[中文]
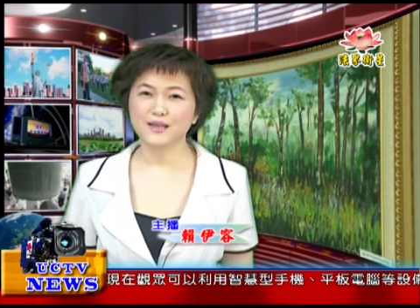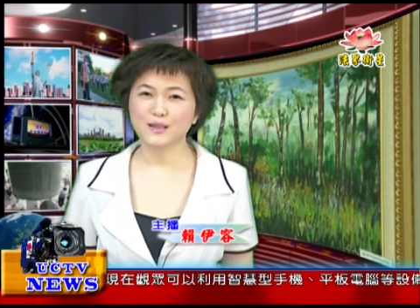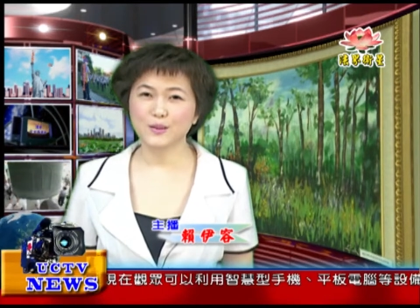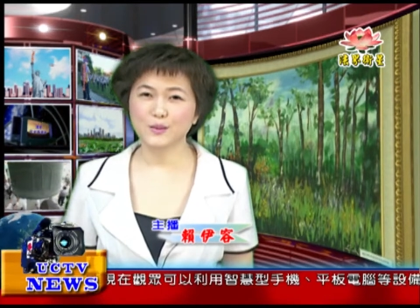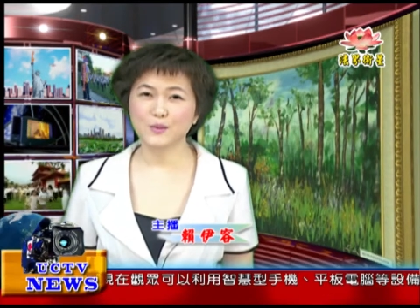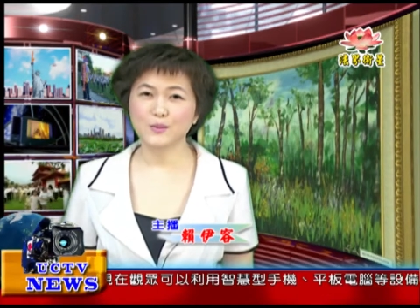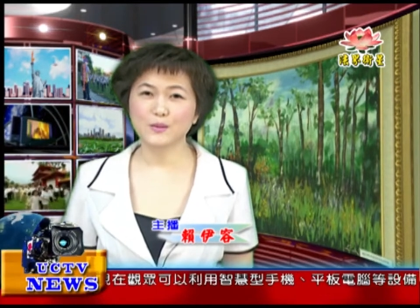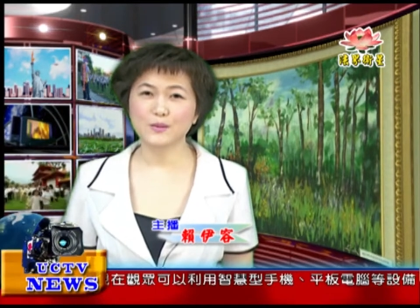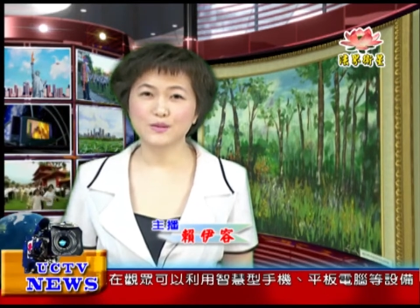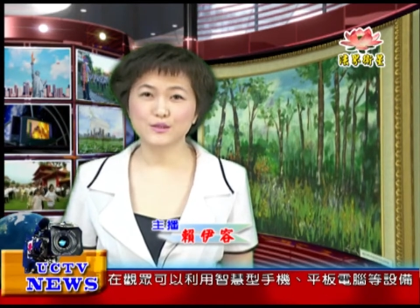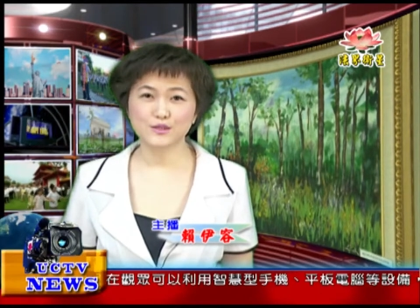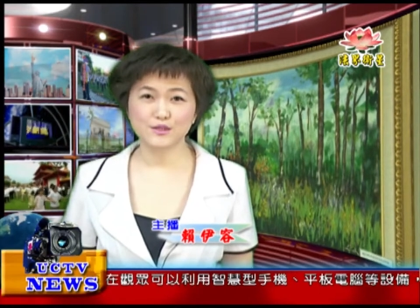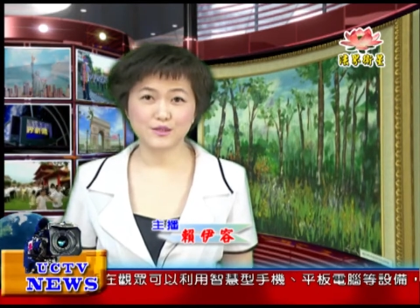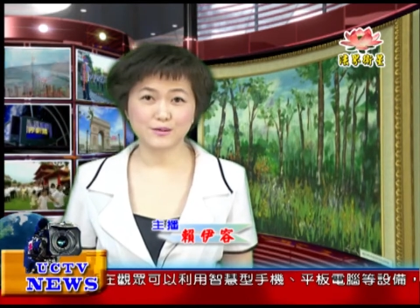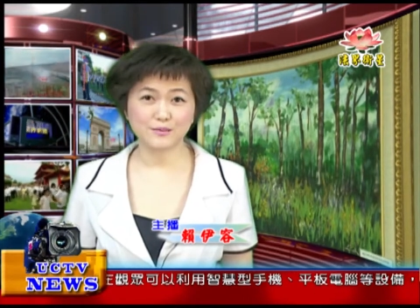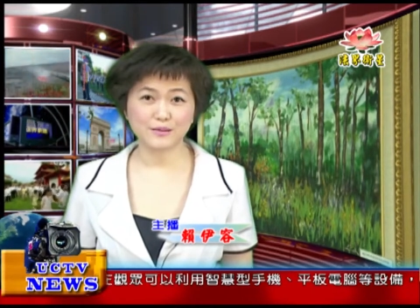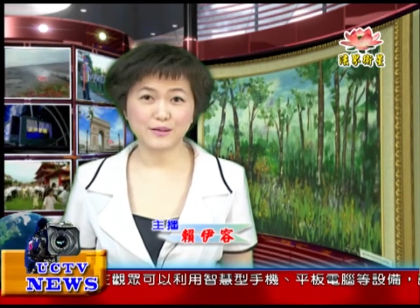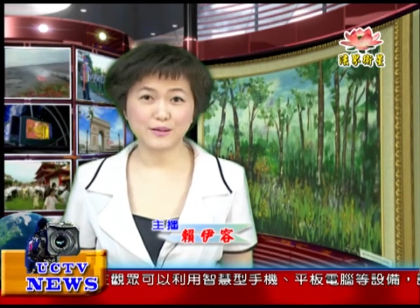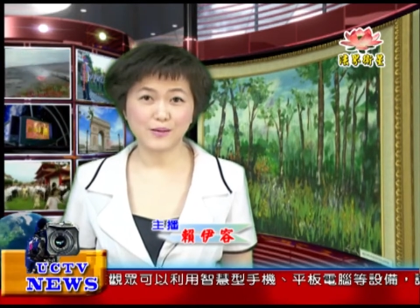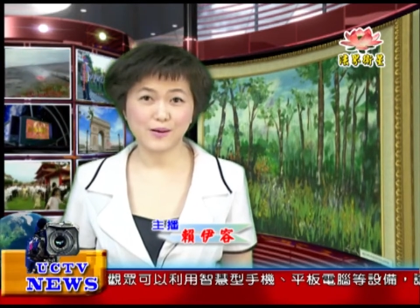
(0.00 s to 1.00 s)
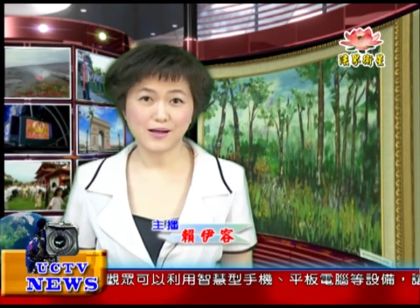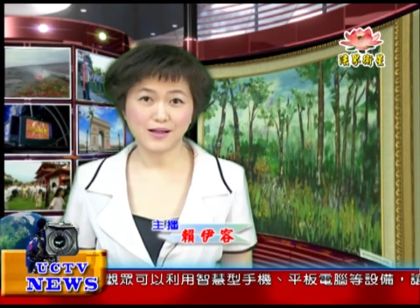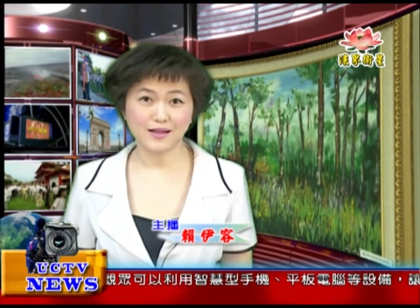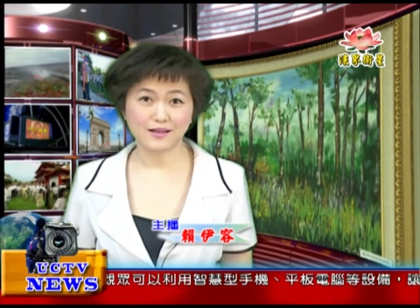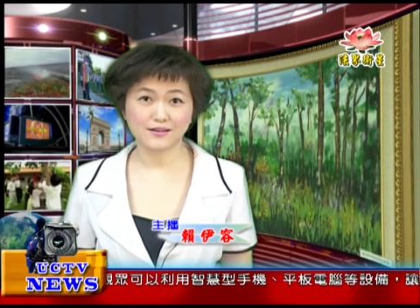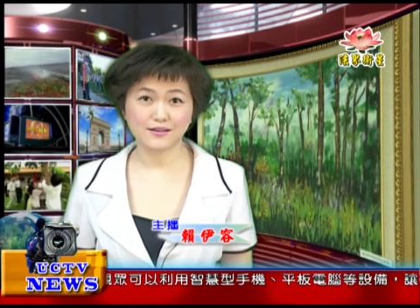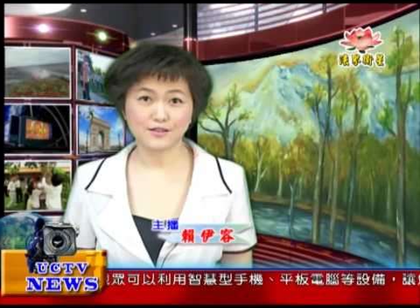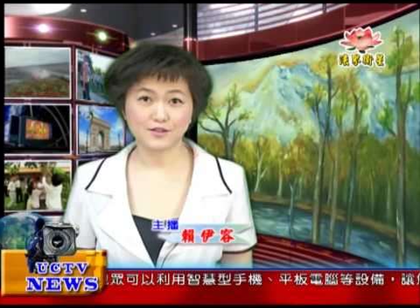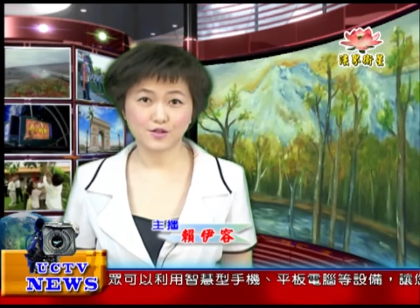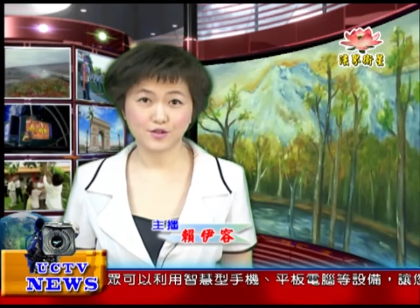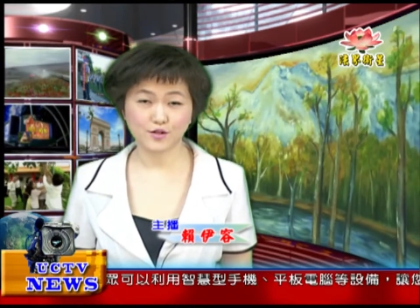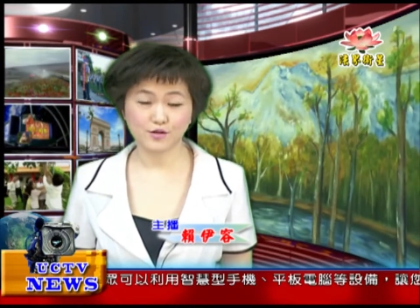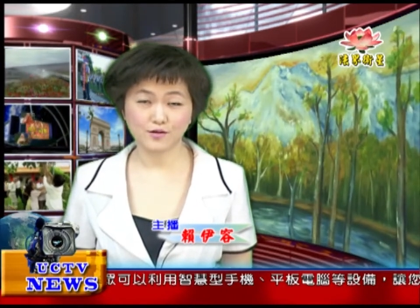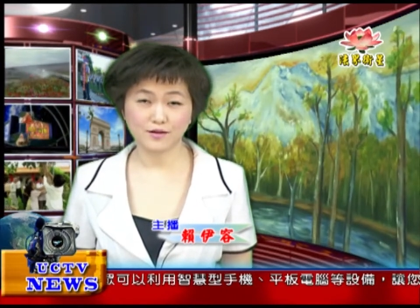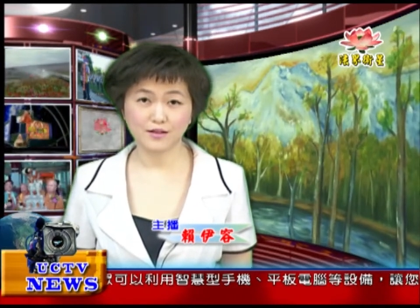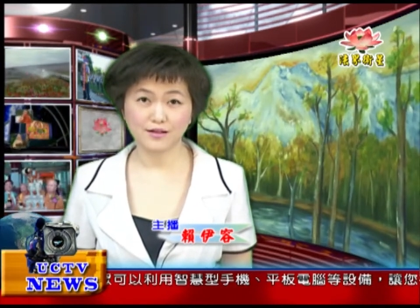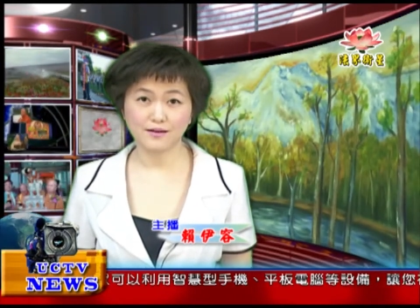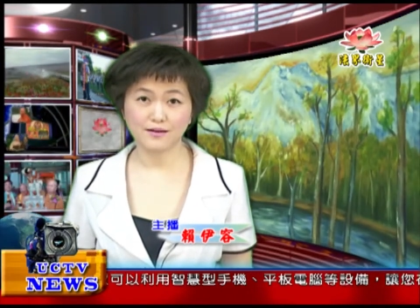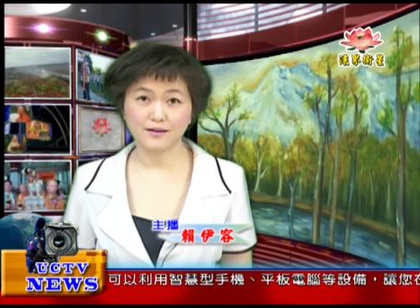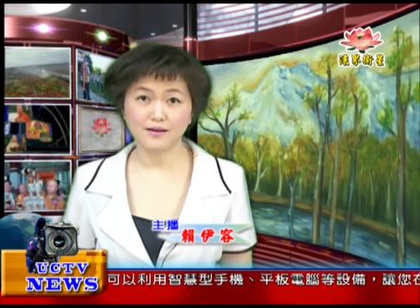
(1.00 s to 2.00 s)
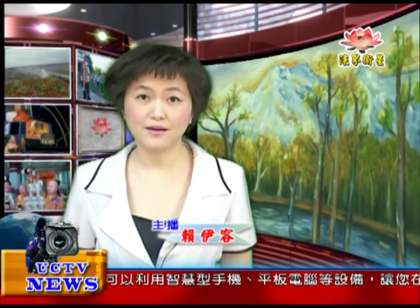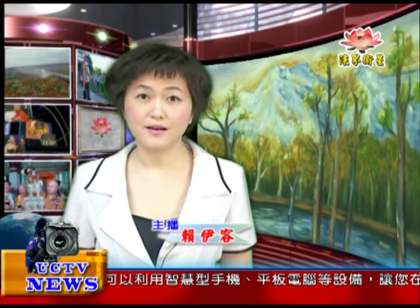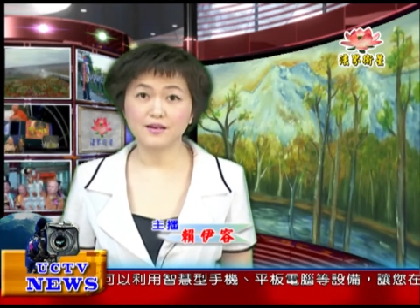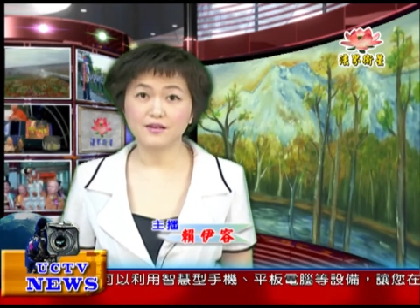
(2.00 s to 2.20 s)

透过市民画廊的设立，